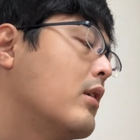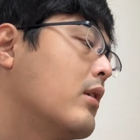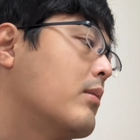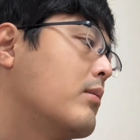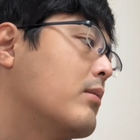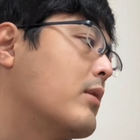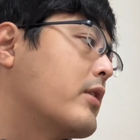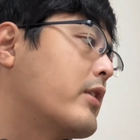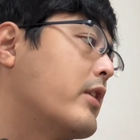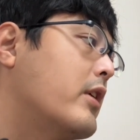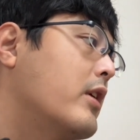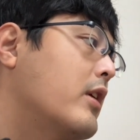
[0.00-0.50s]
ま
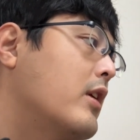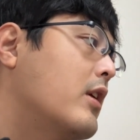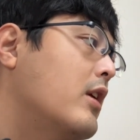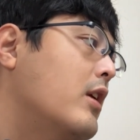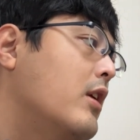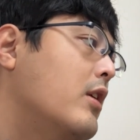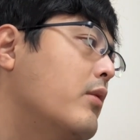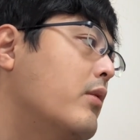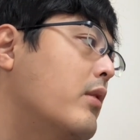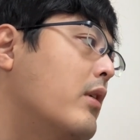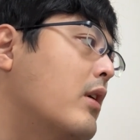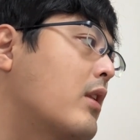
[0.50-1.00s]
あ、最
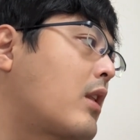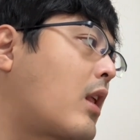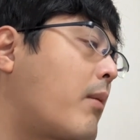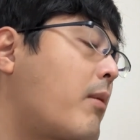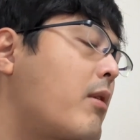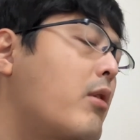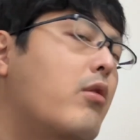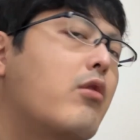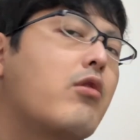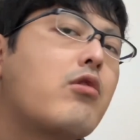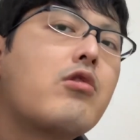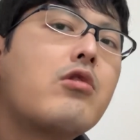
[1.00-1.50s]
近は旅
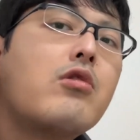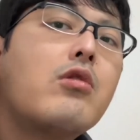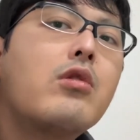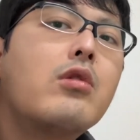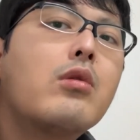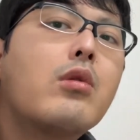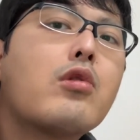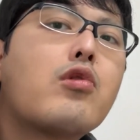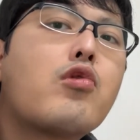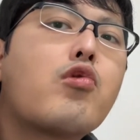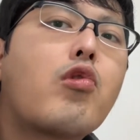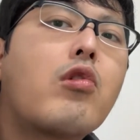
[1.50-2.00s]
の需要の
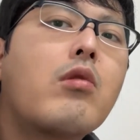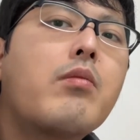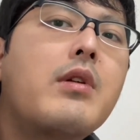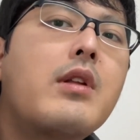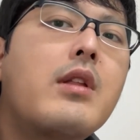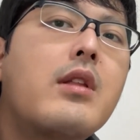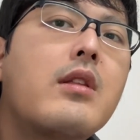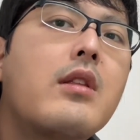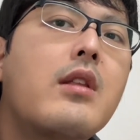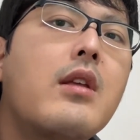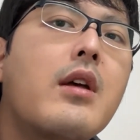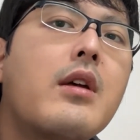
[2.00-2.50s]
落ち込みっ
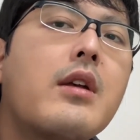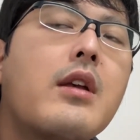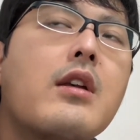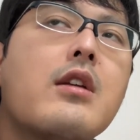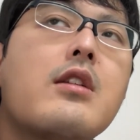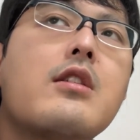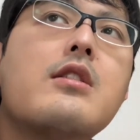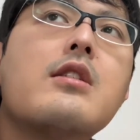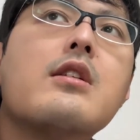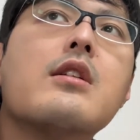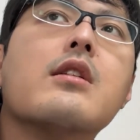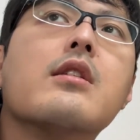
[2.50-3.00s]
て激
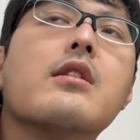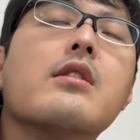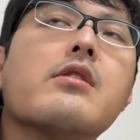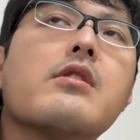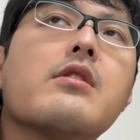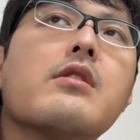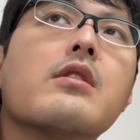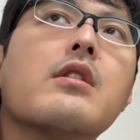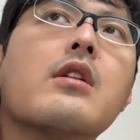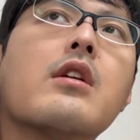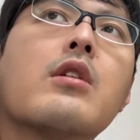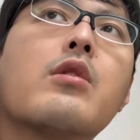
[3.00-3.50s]
しいんです
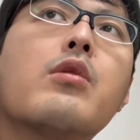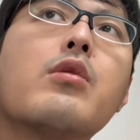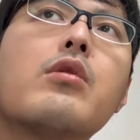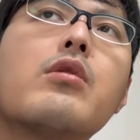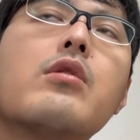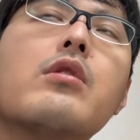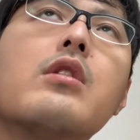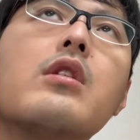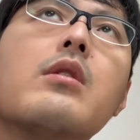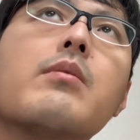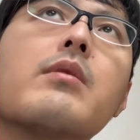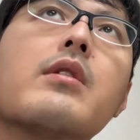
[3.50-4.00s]
ね。特
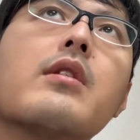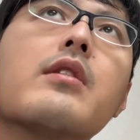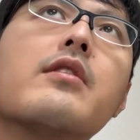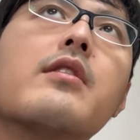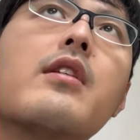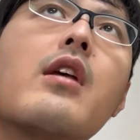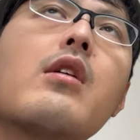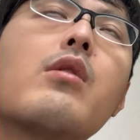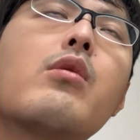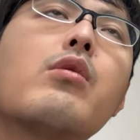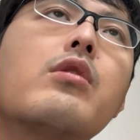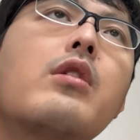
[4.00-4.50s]
にまあ
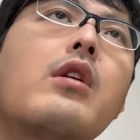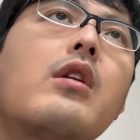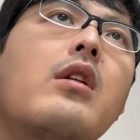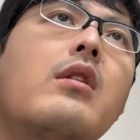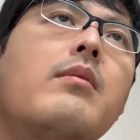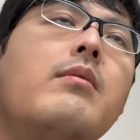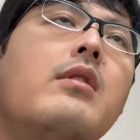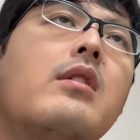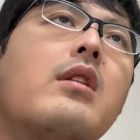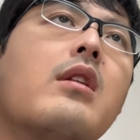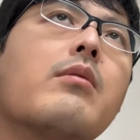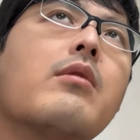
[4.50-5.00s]
全国的に
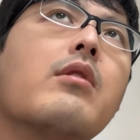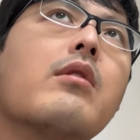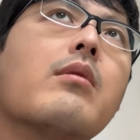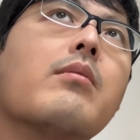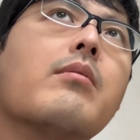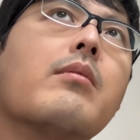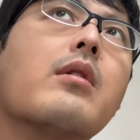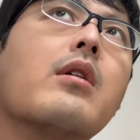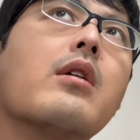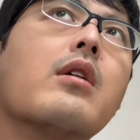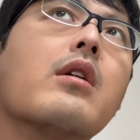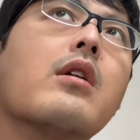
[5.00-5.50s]
見ても、
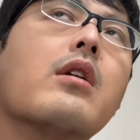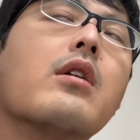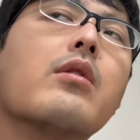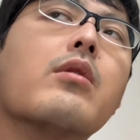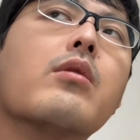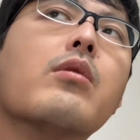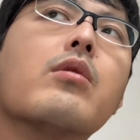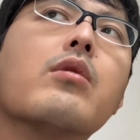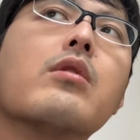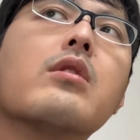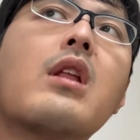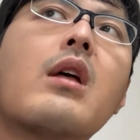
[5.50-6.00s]
まあ、あ
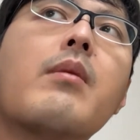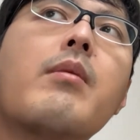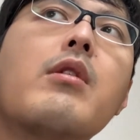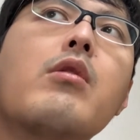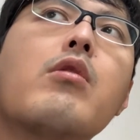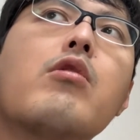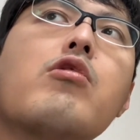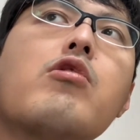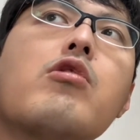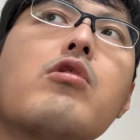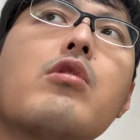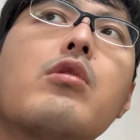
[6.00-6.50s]
の旅の
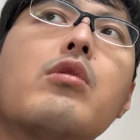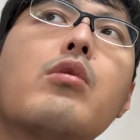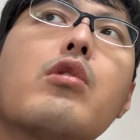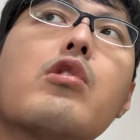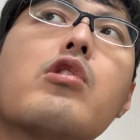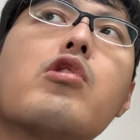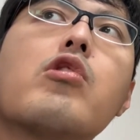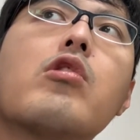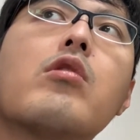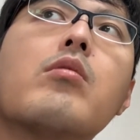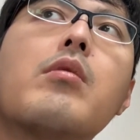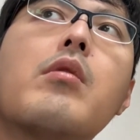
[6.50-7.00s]
需要の
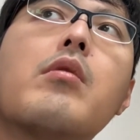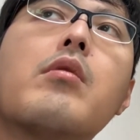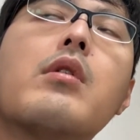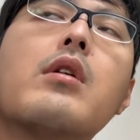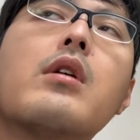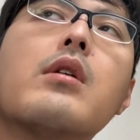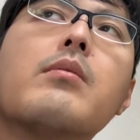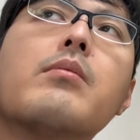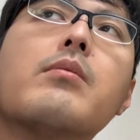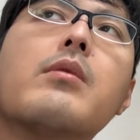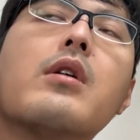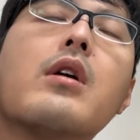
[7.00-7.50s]
落ち込みは
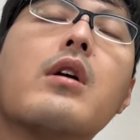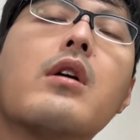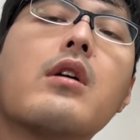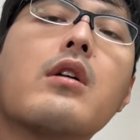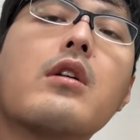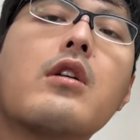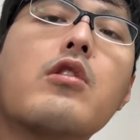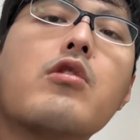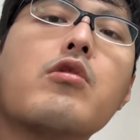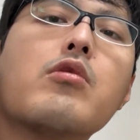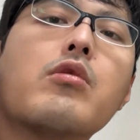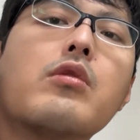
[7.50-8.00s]
まあ
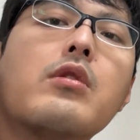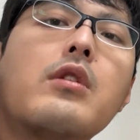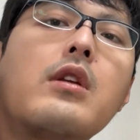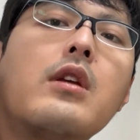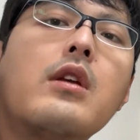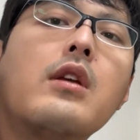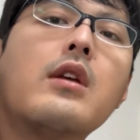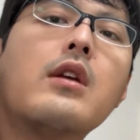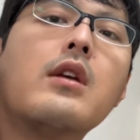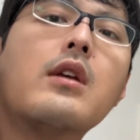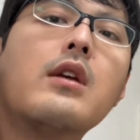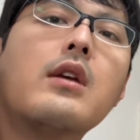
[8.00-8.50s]
非常に、
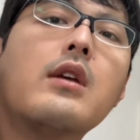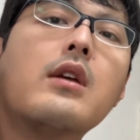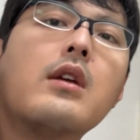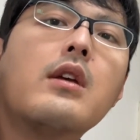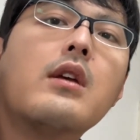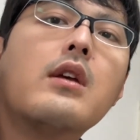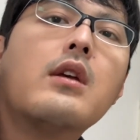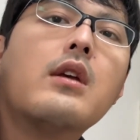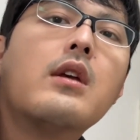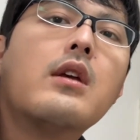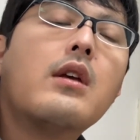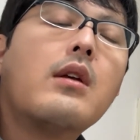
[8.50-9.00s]

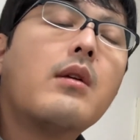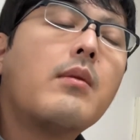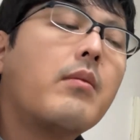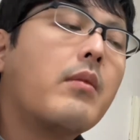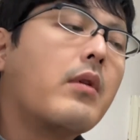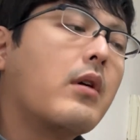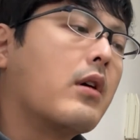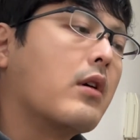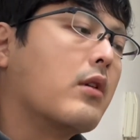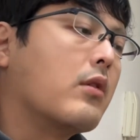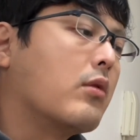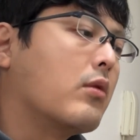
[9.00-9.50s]

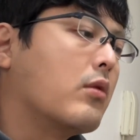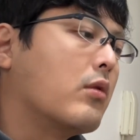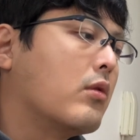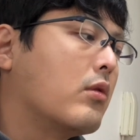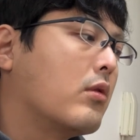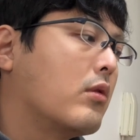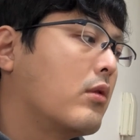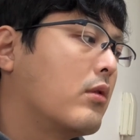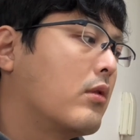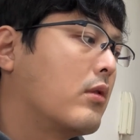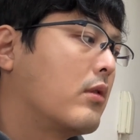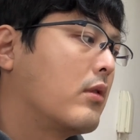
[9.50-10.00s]
まああ
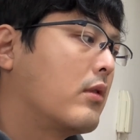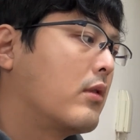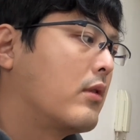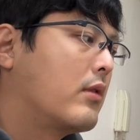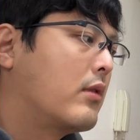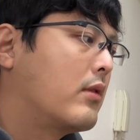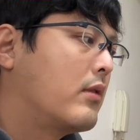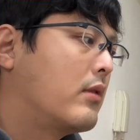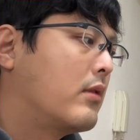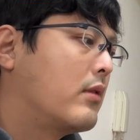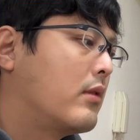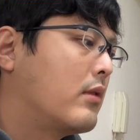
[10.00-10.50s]
の
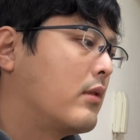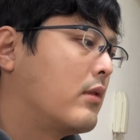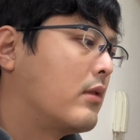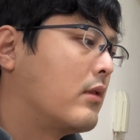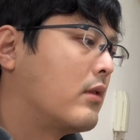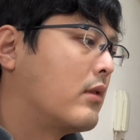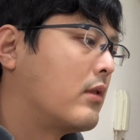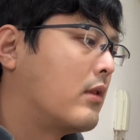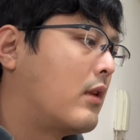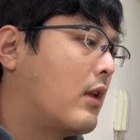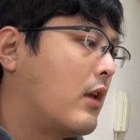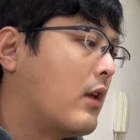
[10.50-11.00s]

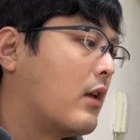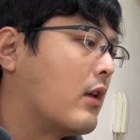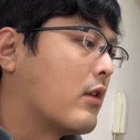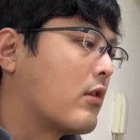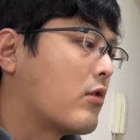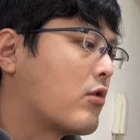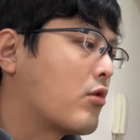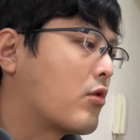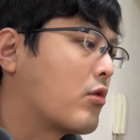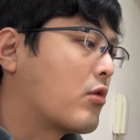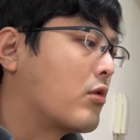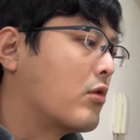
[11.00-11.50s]
ね、
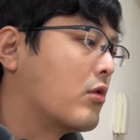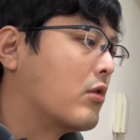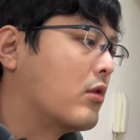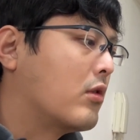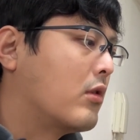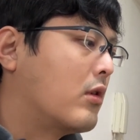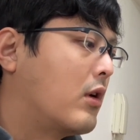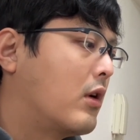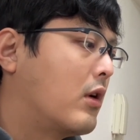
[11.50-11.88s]
ちょっと